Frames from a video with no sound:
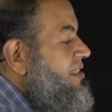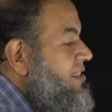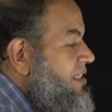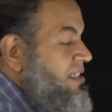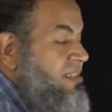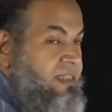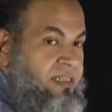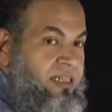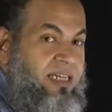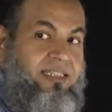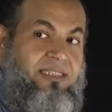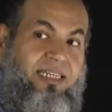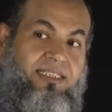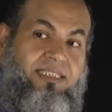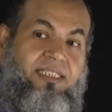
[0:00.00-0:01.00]
السي
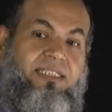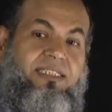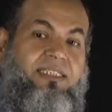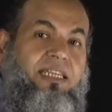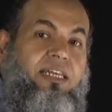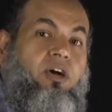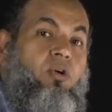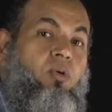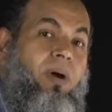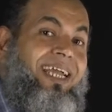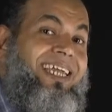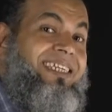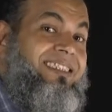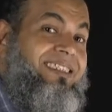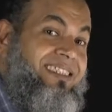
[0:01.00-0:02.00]
تاثير السي اللي
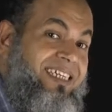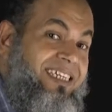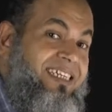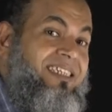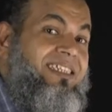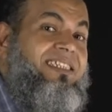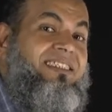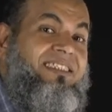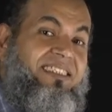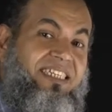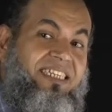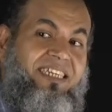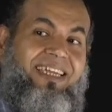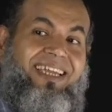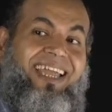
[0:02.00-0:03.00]
هو 2
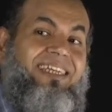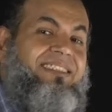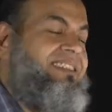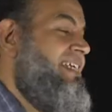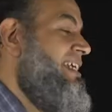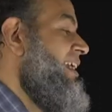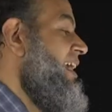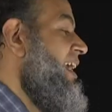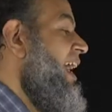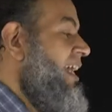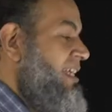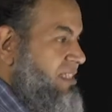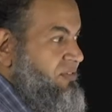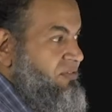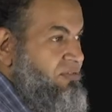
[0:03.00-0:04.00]
سي جذر الكي
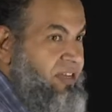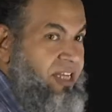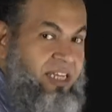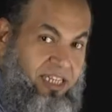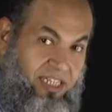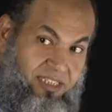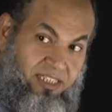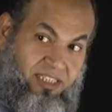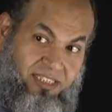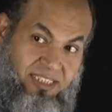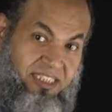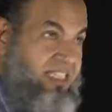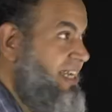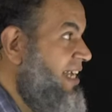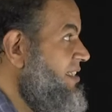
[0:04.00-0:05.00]
اكتف 2
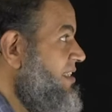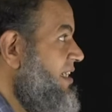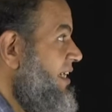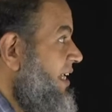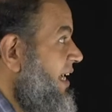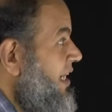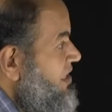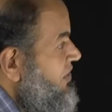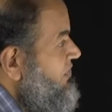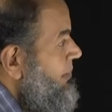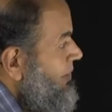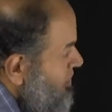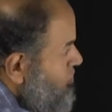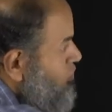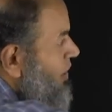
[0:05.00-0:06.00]
سي جذر الكي اكتف
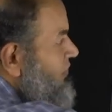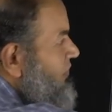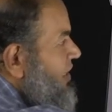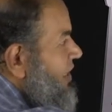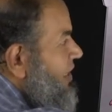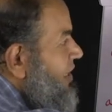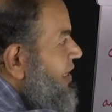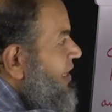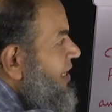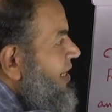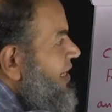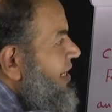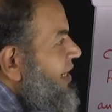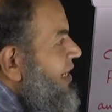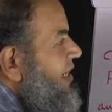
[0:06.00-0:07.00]
طبعا انتوا عارفينها
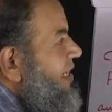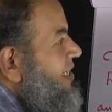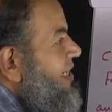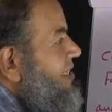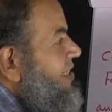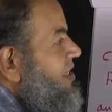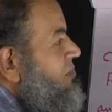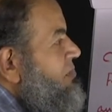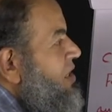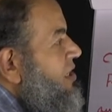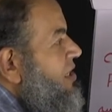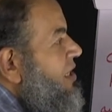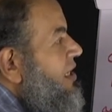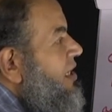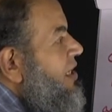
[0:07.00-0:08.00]
اللي هي تاثير مين؟